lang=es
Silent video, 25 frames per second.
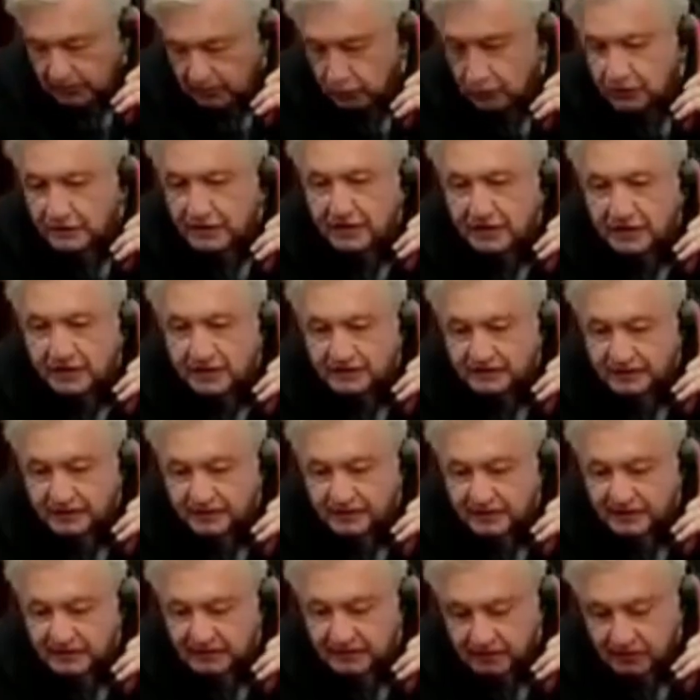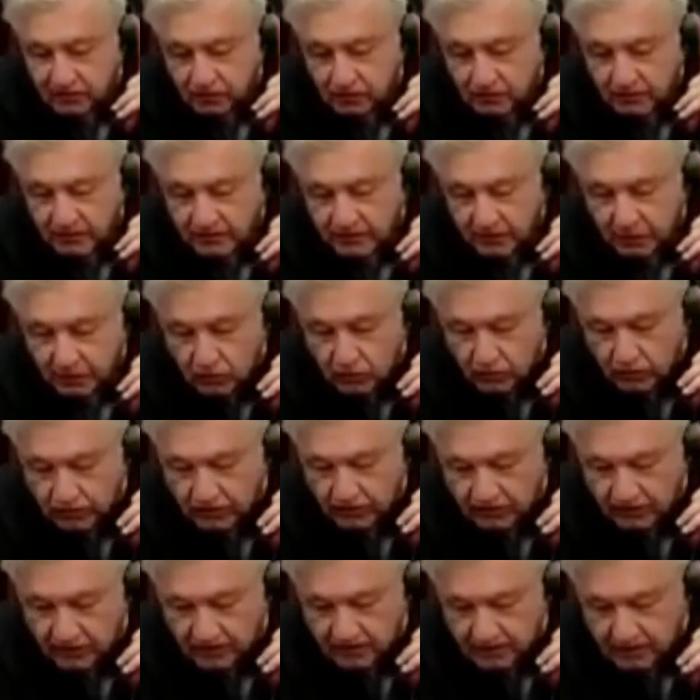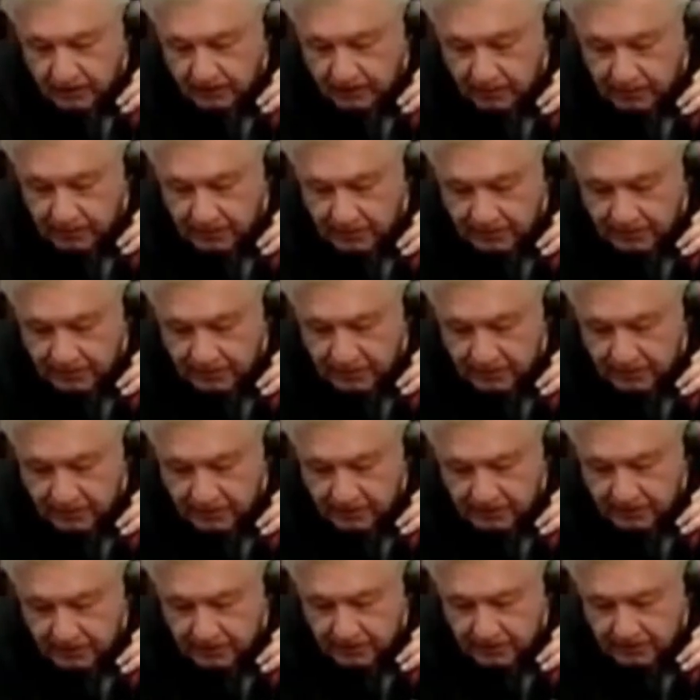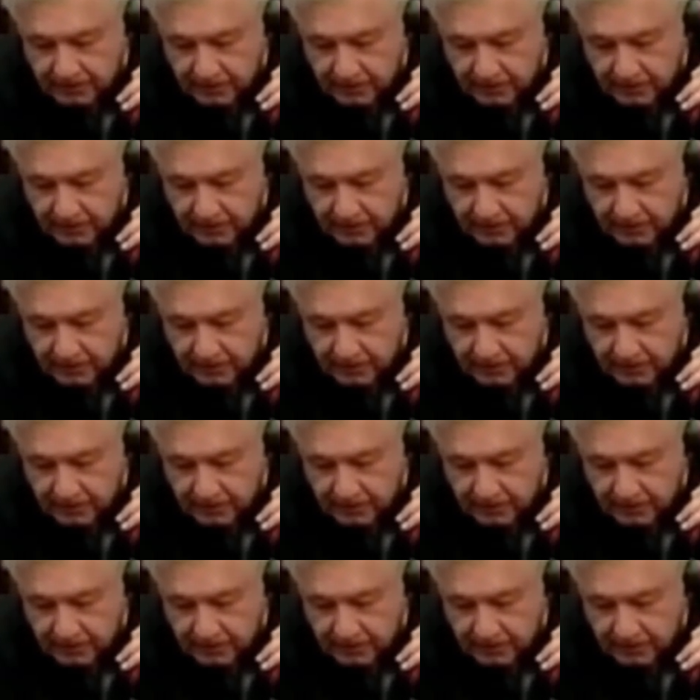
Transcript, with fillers: bien, muchas gracias, general. Cualquier cosa estamos pendientes.